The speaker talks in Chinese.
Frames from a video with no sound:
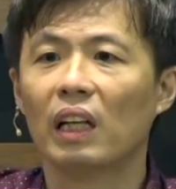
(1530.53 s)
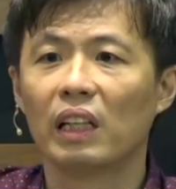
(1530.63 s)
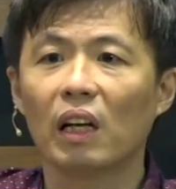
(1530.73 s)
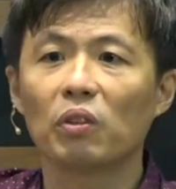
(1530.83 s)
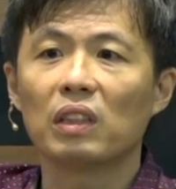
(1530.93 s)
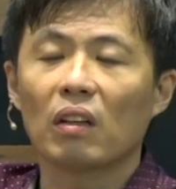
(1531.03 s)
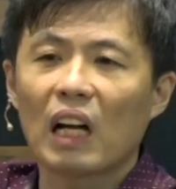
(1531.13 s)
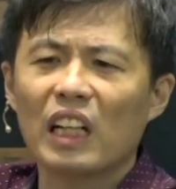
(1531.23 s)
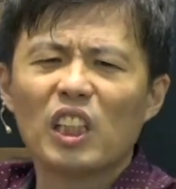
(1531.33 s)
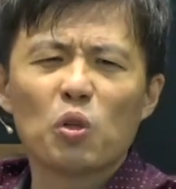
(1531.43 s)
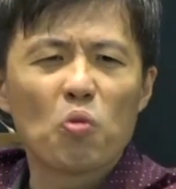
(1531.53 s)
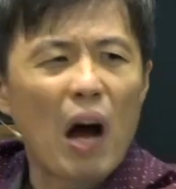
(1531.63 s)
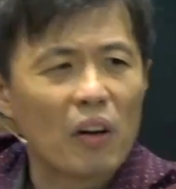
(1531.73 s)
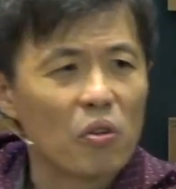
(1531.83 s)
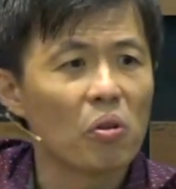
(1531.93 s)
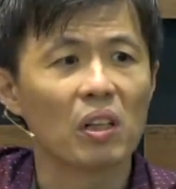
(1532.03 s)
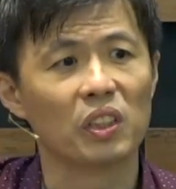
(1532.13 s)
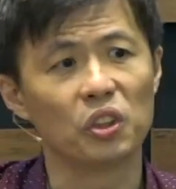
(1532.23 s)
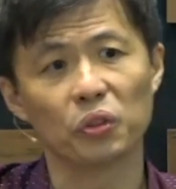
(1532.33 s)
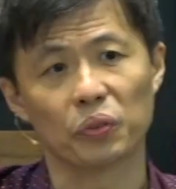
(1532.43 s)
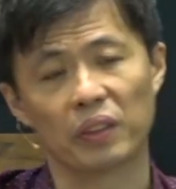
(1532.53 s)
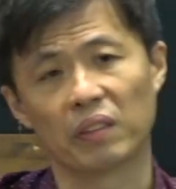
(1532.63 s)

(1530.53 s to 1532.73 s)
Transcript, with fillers: 你要知道他已经软弱很久了。